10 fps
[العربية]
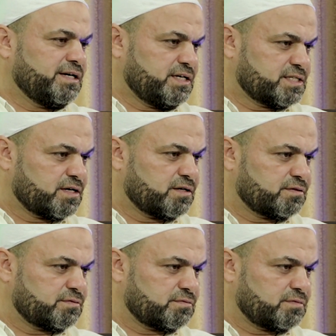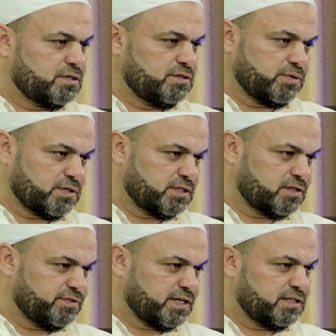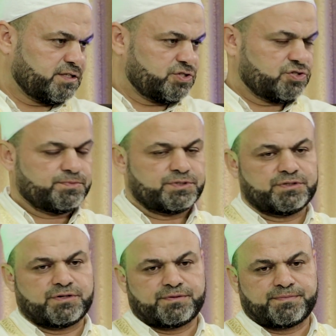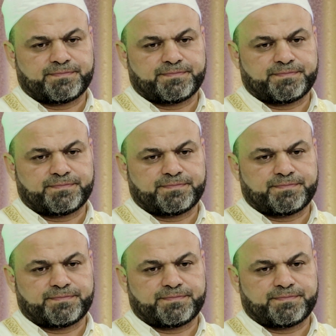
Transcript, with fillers: الإحسان التي وردت في حديث جبريل